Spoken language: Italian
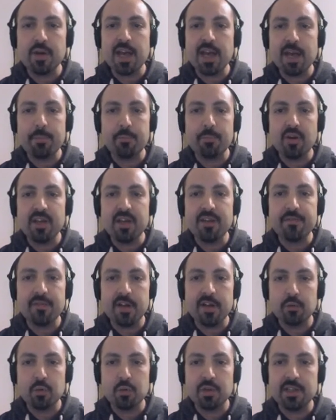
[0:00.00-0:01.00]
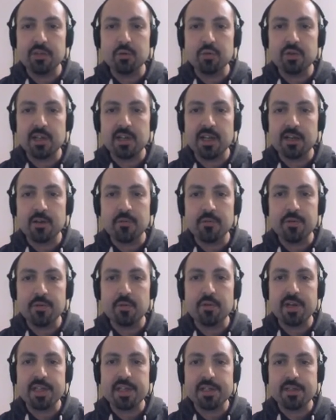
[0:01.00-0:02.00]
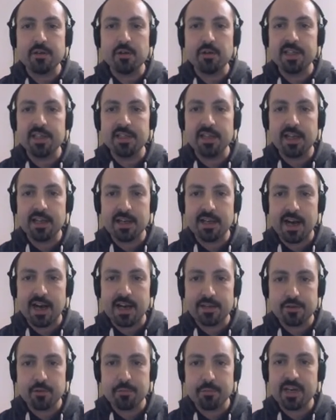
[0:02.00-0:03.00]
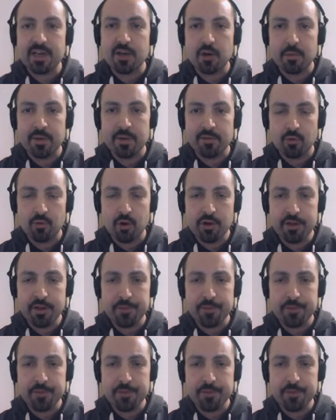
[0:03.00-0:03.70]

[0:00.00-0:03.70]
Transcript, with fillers: e poi effettui tutte le configurazioni del caso per come vuoi.